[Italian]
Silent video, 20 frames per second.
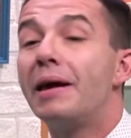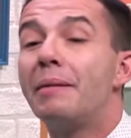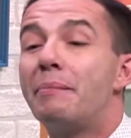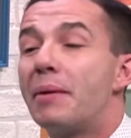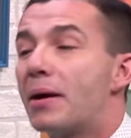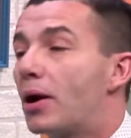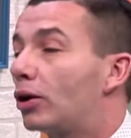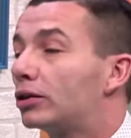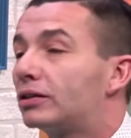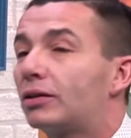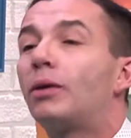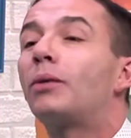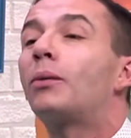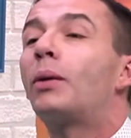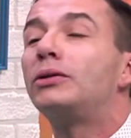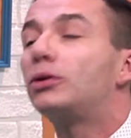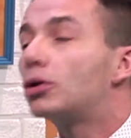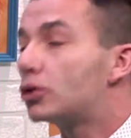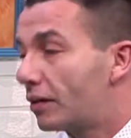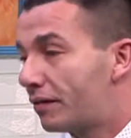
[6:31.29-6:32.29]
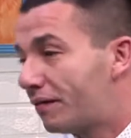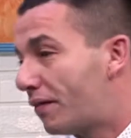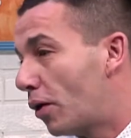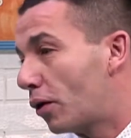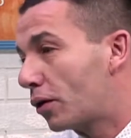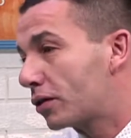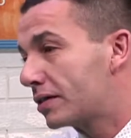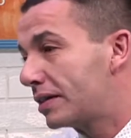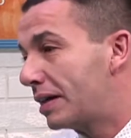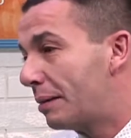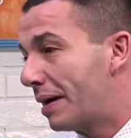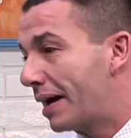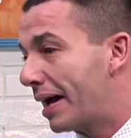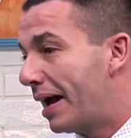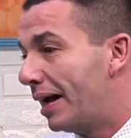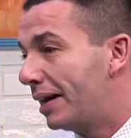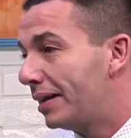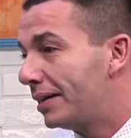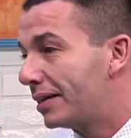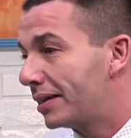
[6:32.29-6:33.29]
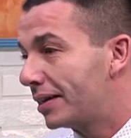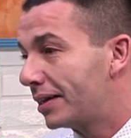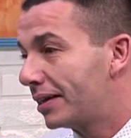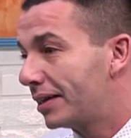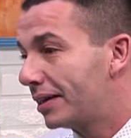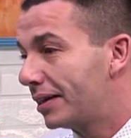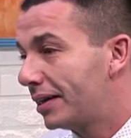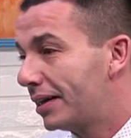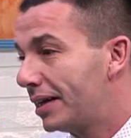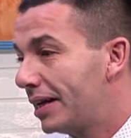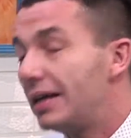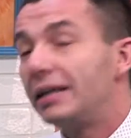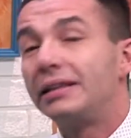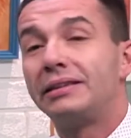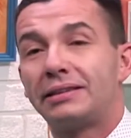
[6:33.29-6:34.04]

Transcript: Però quando c'è Fox da Magalli, mm -hmm.